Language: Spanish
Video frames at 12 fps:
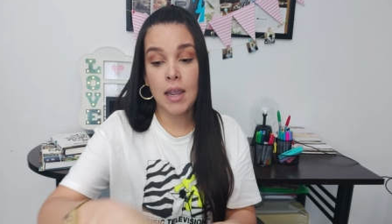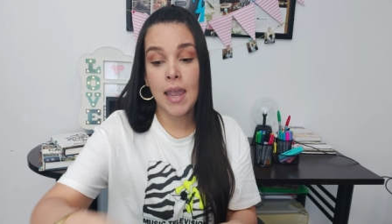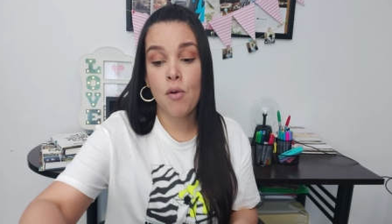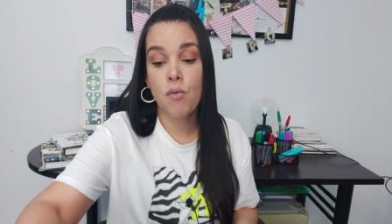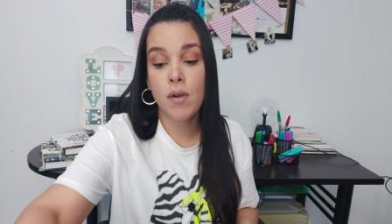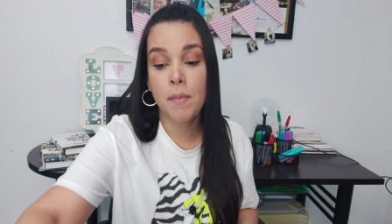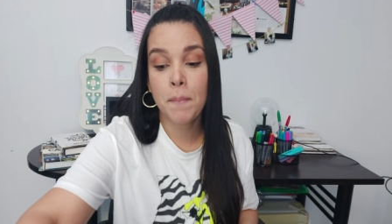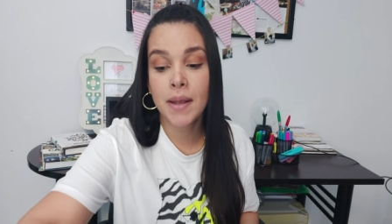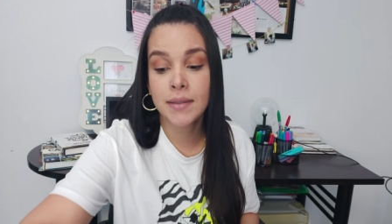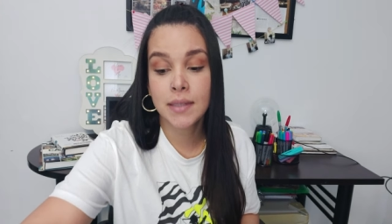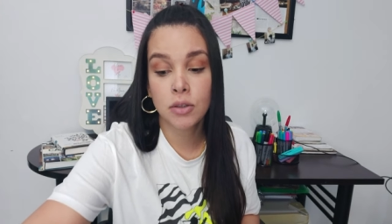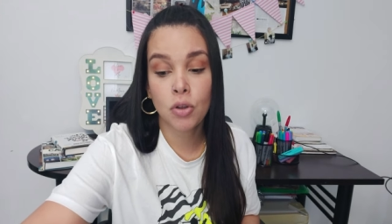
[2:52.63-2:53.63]
En un
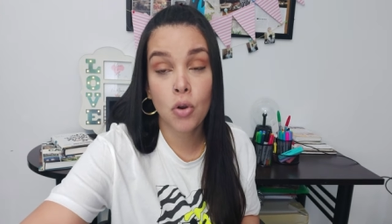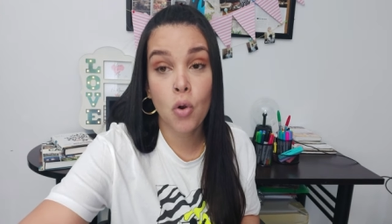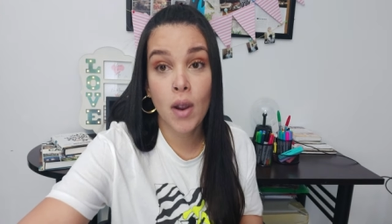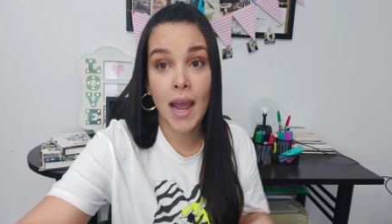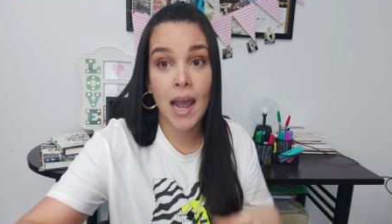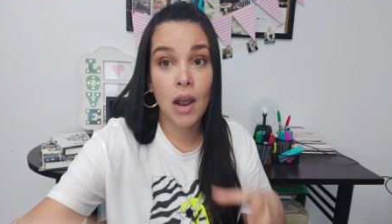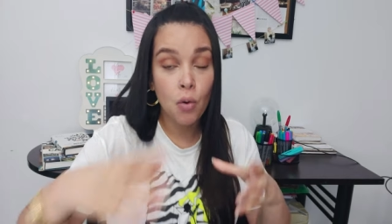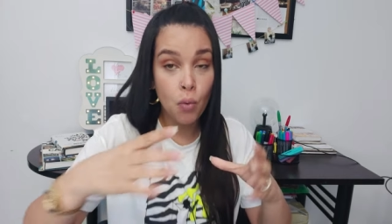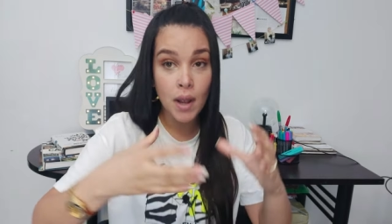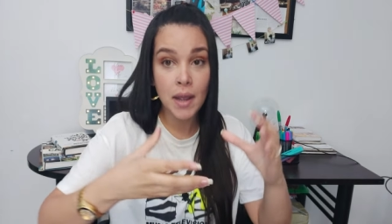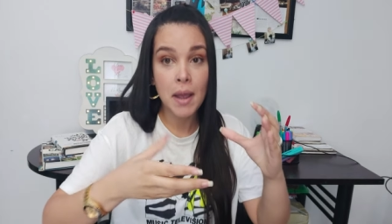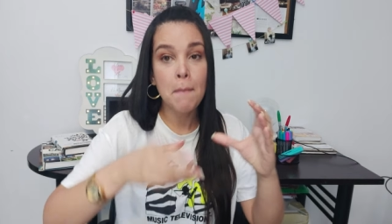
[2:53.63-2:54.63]
vasito con
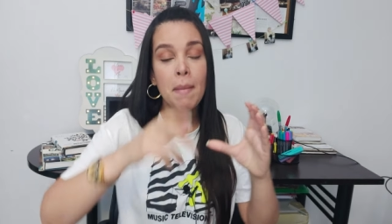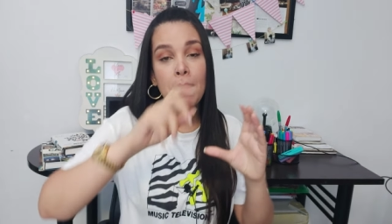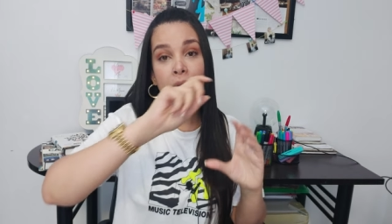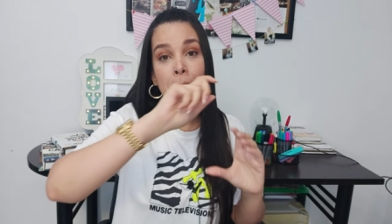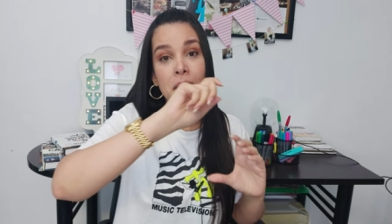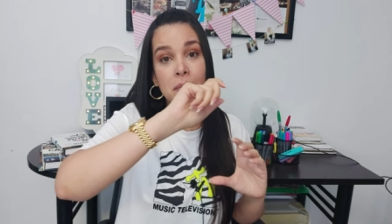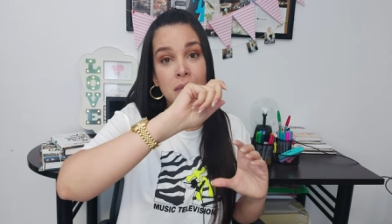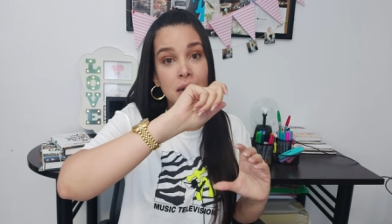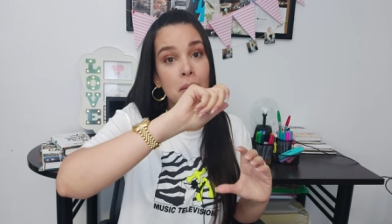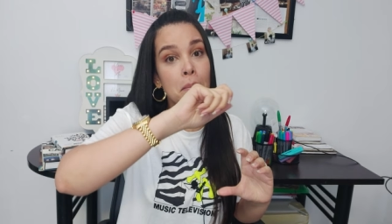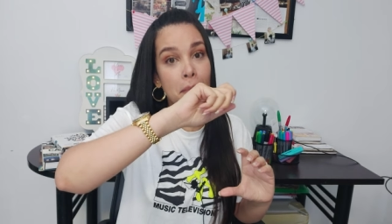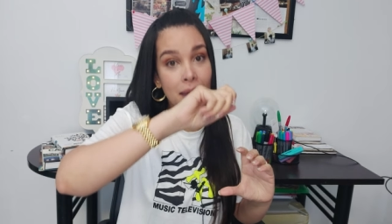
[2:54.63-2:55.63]
agua vamos a
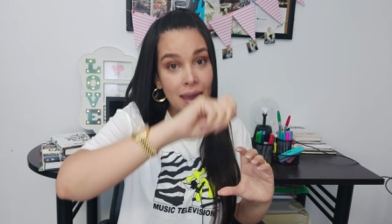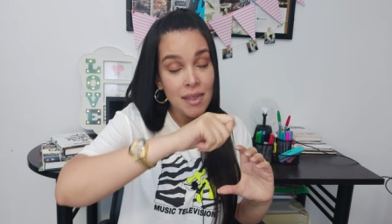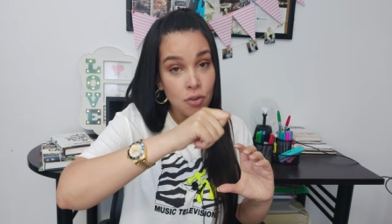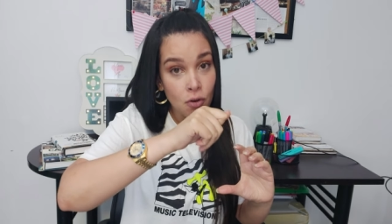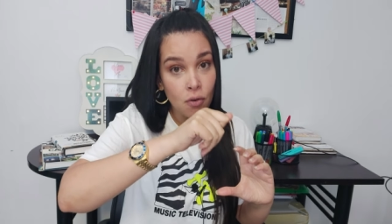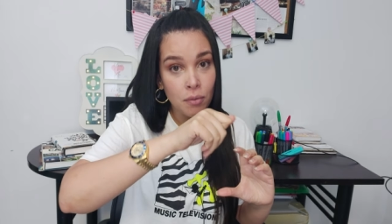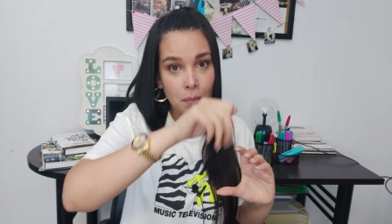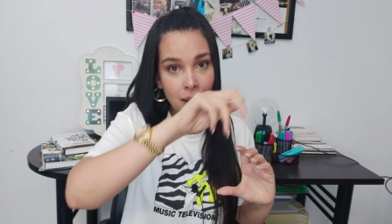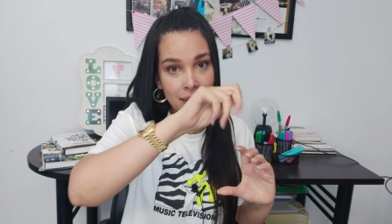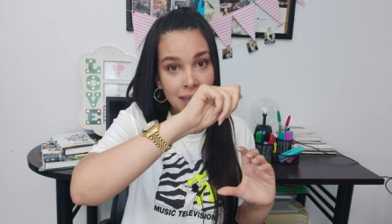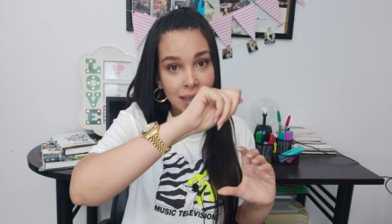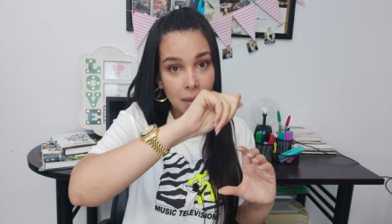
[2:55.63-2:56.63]
exprimir medio,
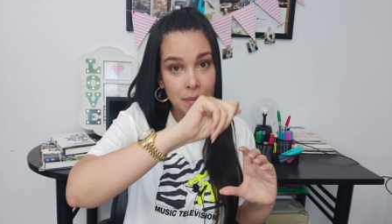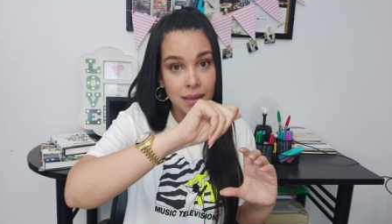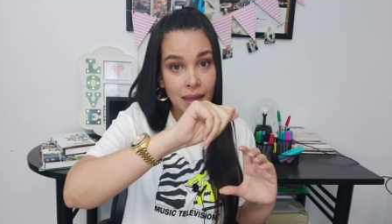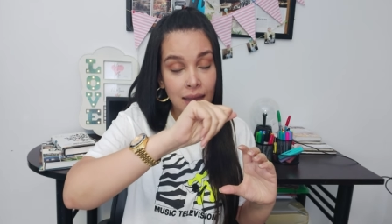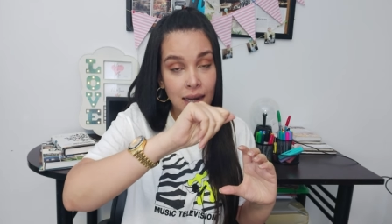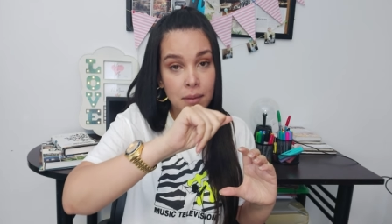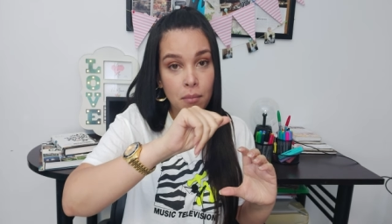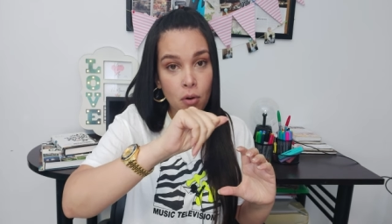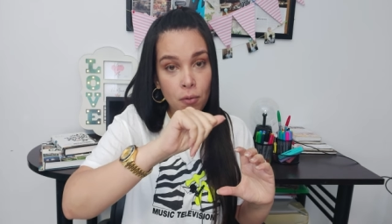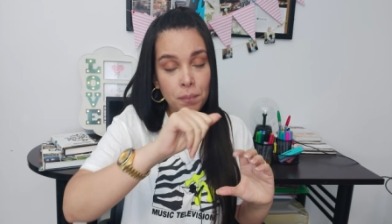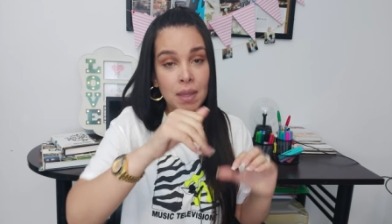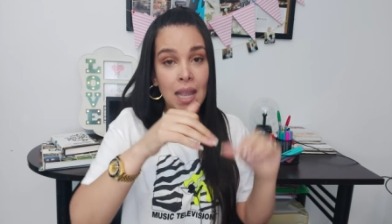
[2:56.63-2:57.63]
media tapita de
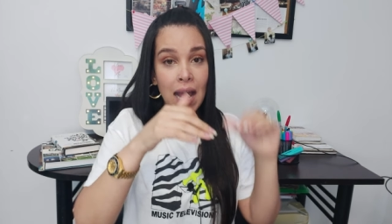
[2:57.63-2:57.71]
limón.